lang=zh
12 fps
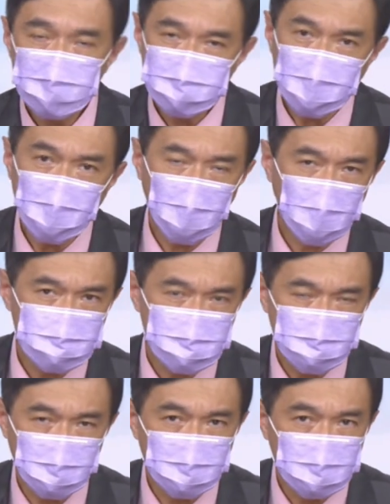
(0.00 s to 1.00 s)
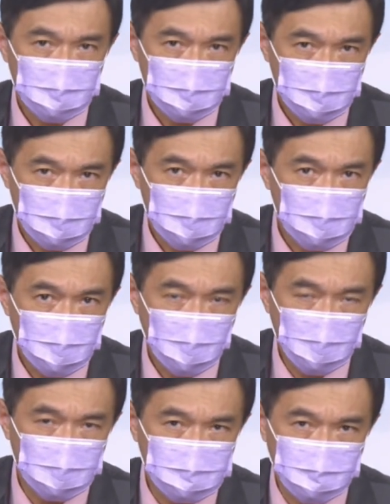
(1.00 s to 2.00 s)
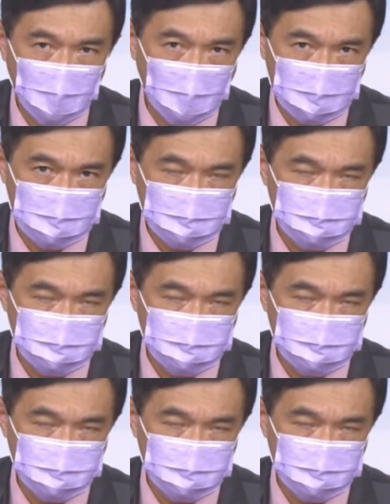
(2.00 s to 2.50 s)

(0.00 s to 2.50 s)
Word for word: 今年行情从一六八一